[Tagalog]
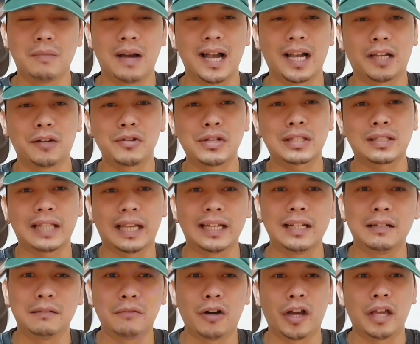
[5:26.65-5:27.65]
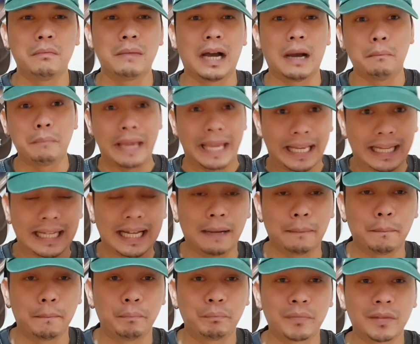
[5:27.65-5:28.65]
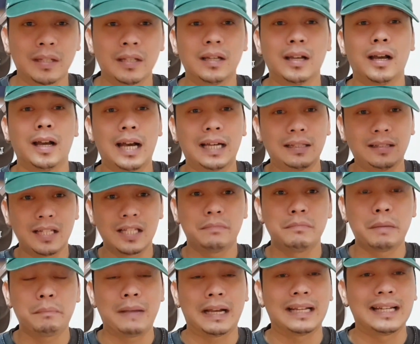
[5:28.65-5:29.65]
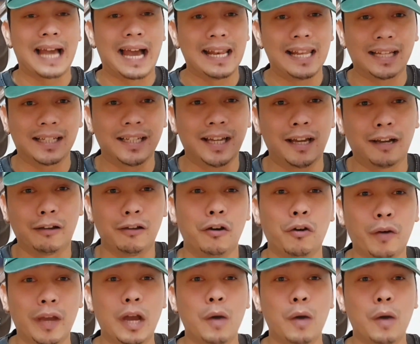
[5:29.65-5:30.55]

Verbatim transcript: mga ganung style mo kayo, mga makeup, at least may paglalagyan kayo.